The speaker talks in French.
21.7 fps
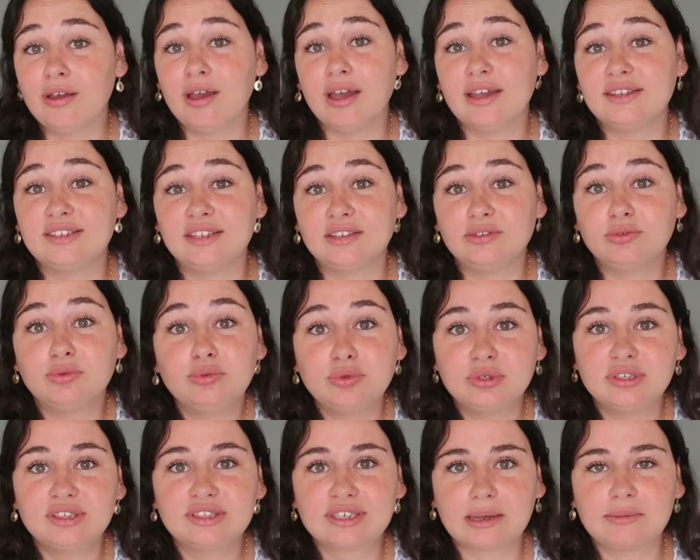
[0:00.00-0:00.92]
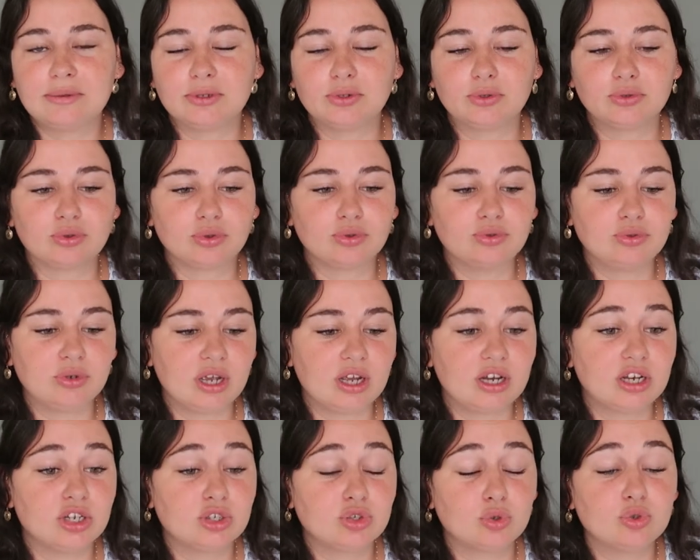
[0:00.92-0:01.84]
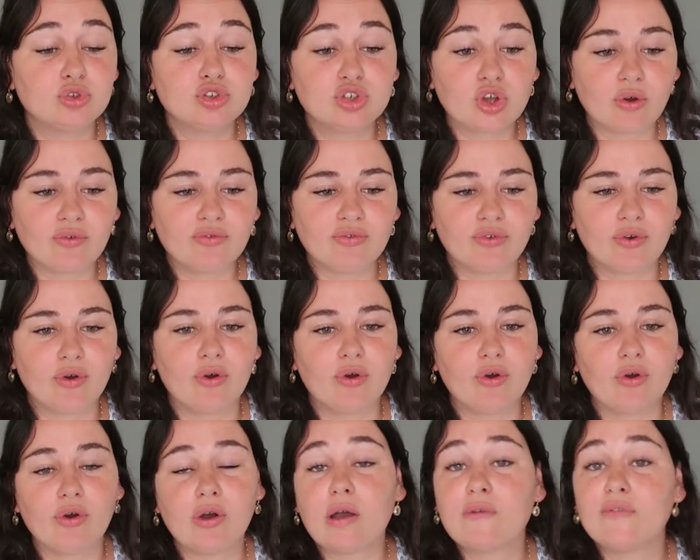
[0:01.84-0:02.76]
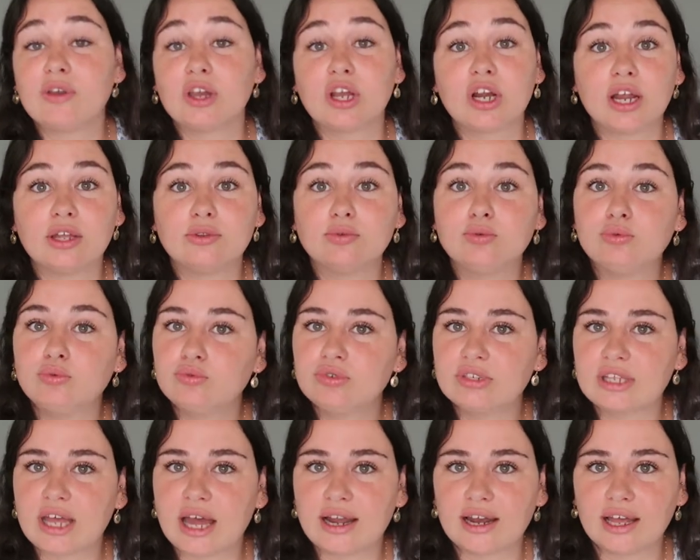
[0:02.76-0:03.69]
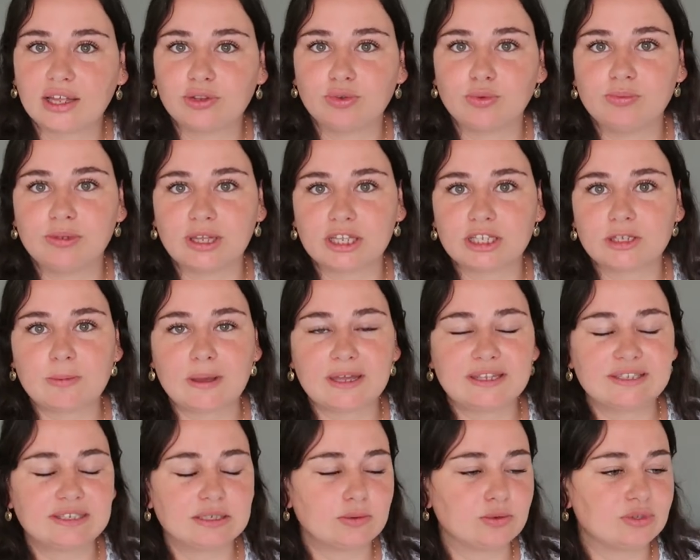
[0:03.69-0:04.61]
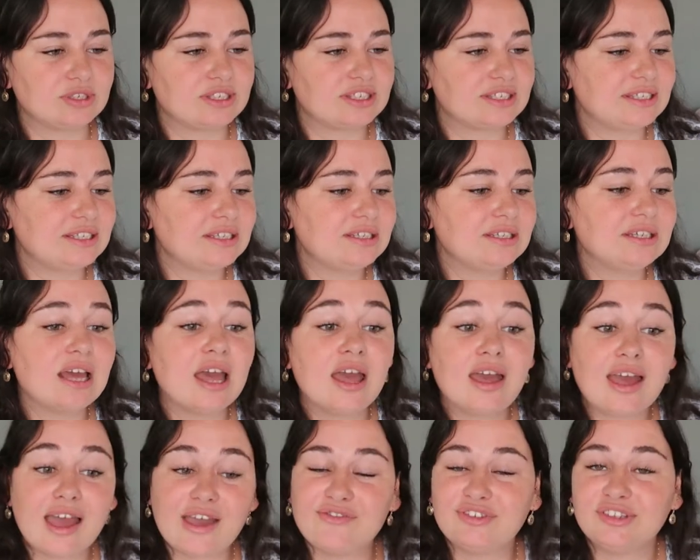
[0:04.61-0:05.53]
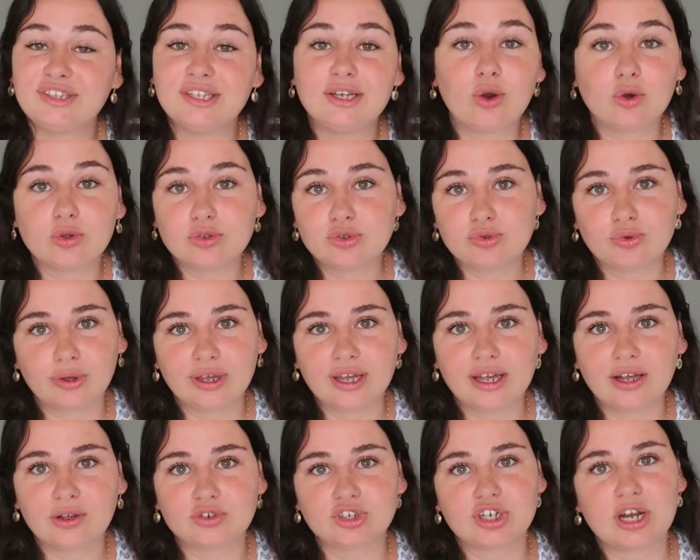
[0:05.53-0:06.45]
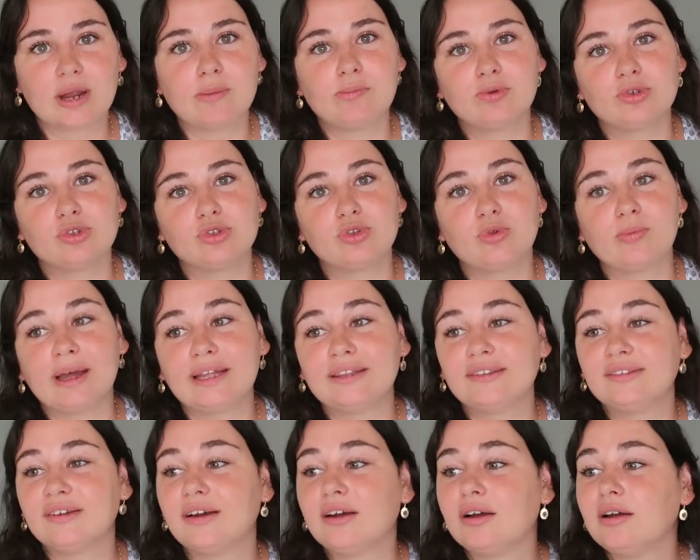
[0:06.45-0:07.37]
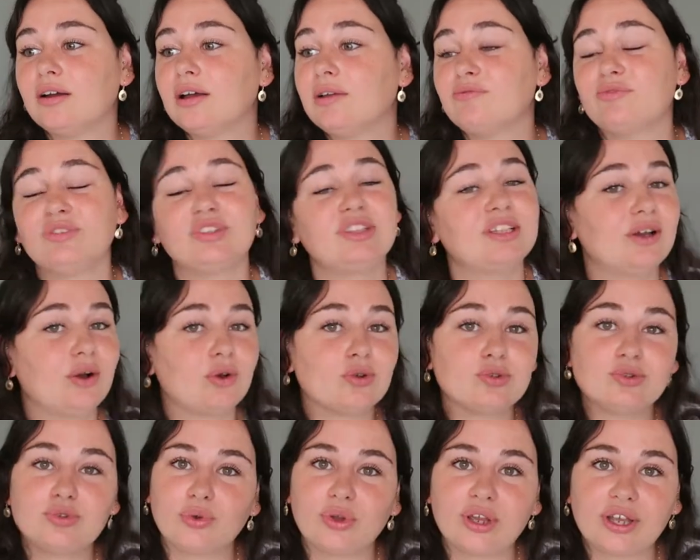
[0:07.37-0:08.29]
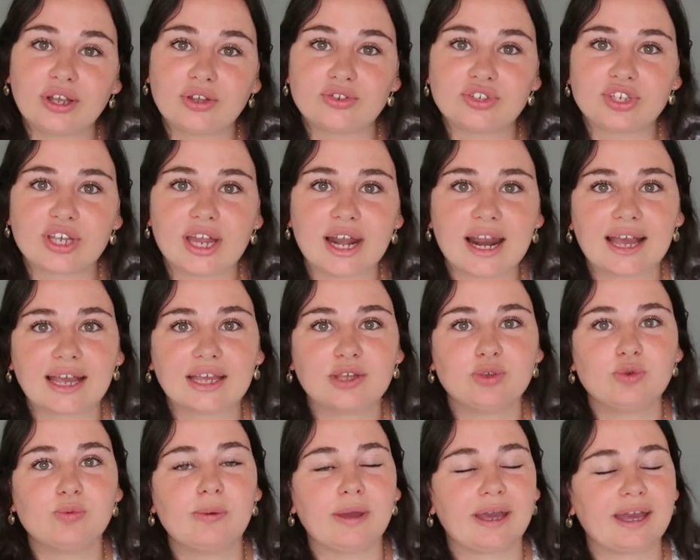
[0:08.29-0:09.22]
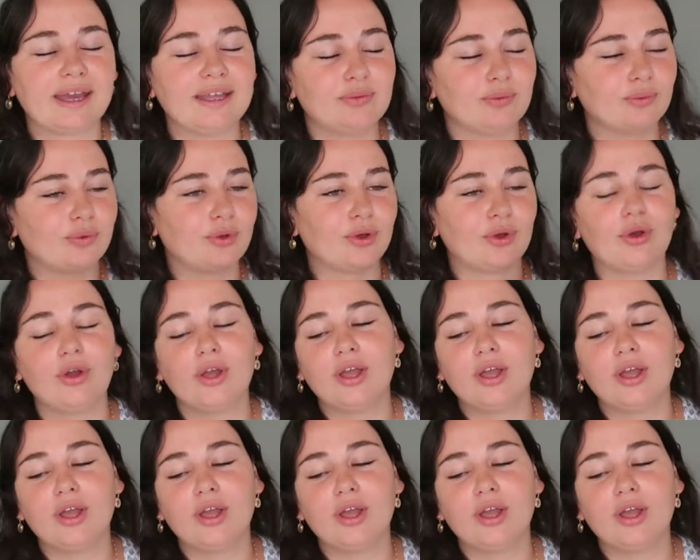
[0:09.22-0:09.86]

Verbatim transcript: elle s'est tout de suite très bien entendue avec les autres enfants, avec la nounou ça a l'air de bien se passer aussi, elle fait des grands sourires quand je la pose de matin, elle me fait des grands sourires quand je viens la récupérer donc